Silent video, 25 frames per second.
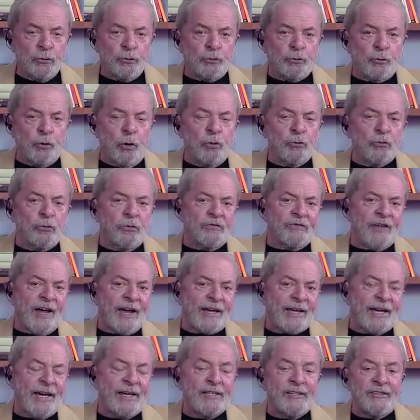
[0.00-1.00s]
todos
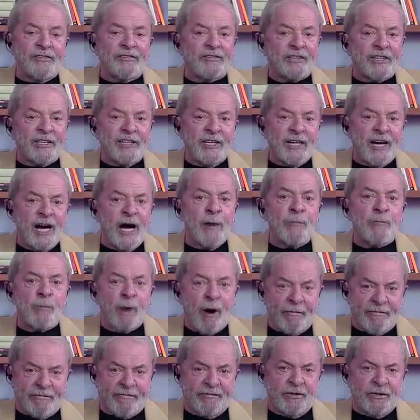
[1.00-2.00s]
aqueles que
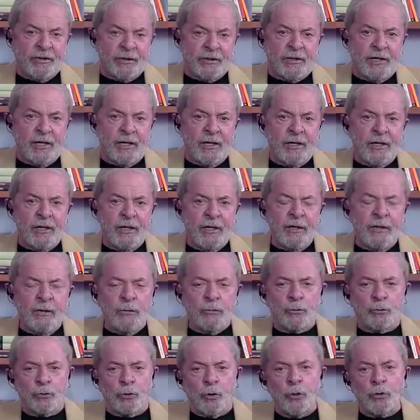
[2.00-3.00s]
amam a vida,
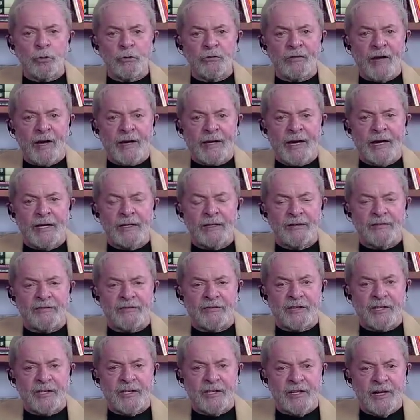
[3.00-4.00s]
todos aqueles
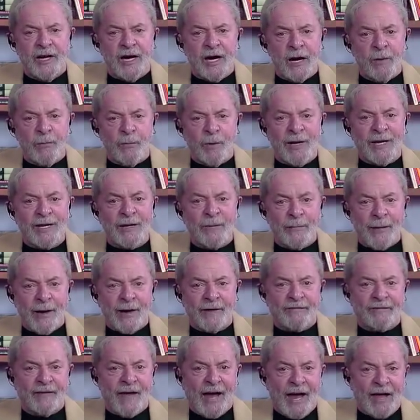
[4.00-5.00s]
que amam a
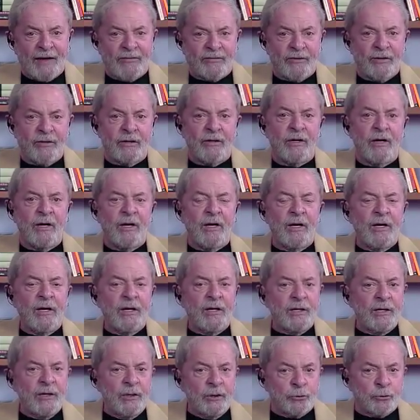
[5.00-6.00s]
liberdade
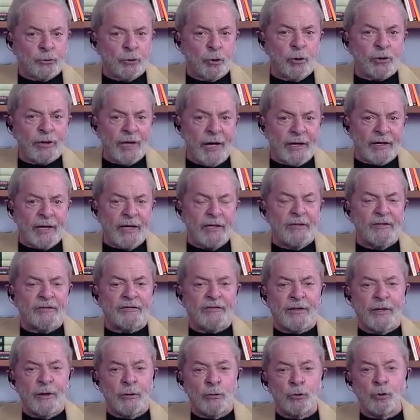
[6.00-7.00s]
e todos aqueles
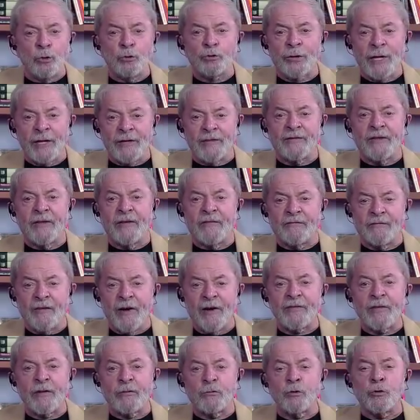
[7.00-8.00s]
que lutam em
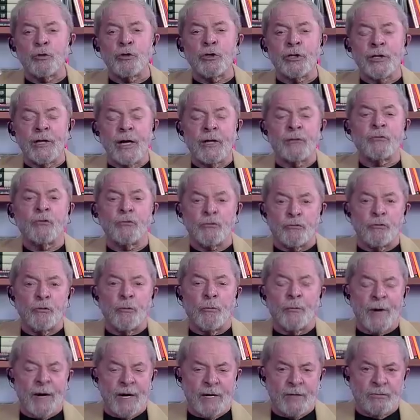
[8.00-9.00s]
defesa dos direitos
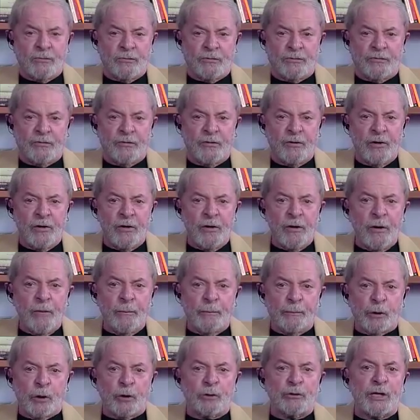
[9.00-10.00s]
humanos
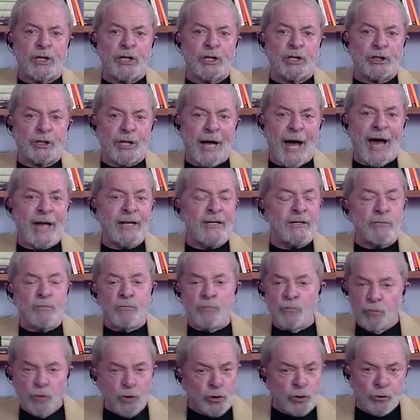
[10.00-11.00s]
protestarem
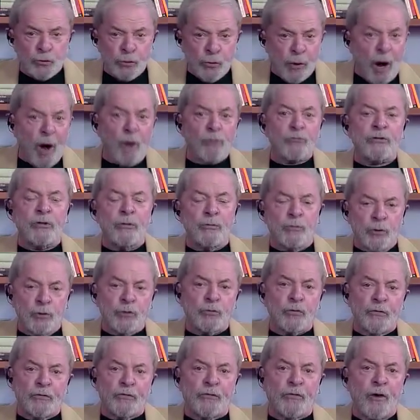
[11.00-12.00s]
muito alto e
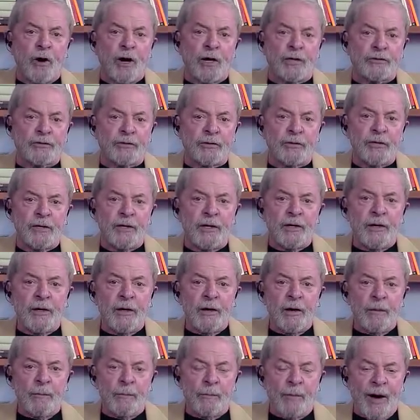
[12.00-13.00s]
muito forte
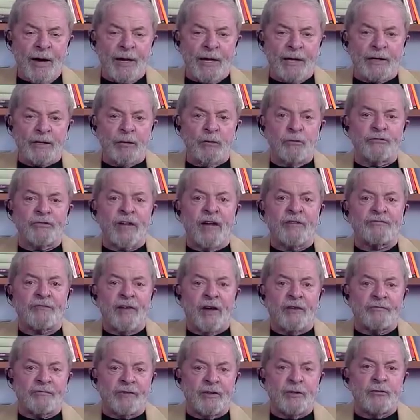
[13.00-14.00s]
para que os
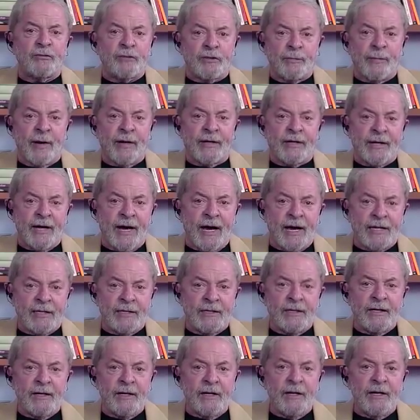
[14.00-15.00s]
assassinos de
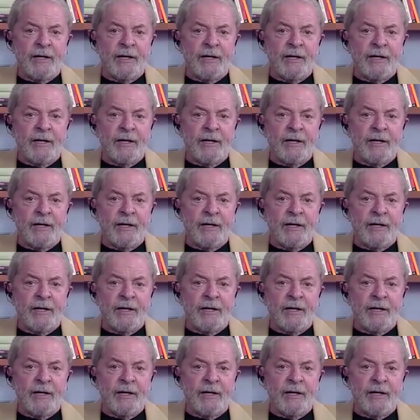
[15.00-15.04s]
Marielle